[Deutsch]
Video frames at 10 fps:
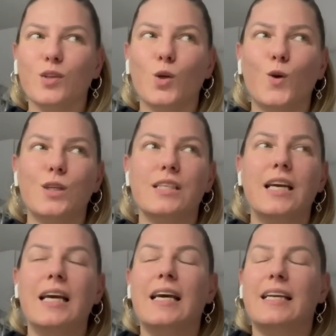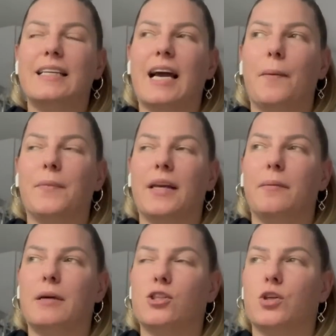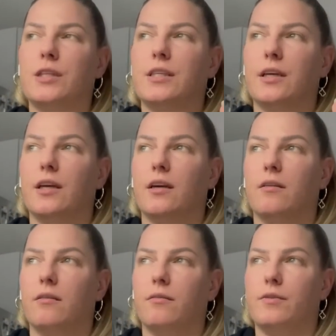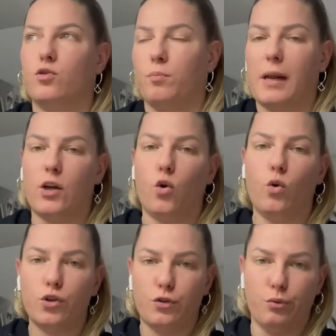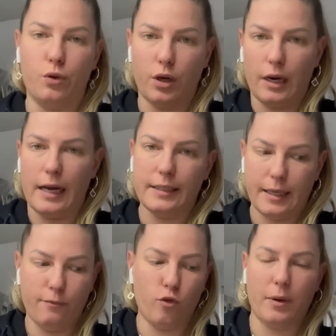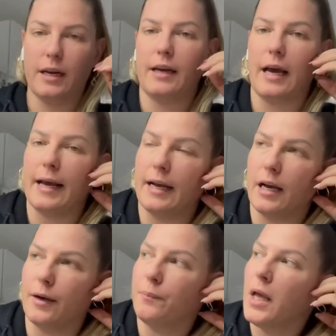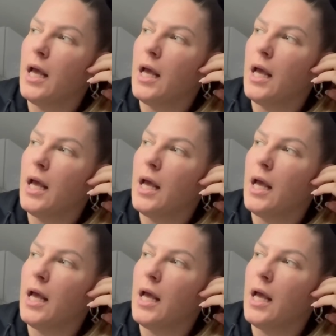und die haben dann immer solche, wie so Balkontüren halt eben, wo man dann rein kann.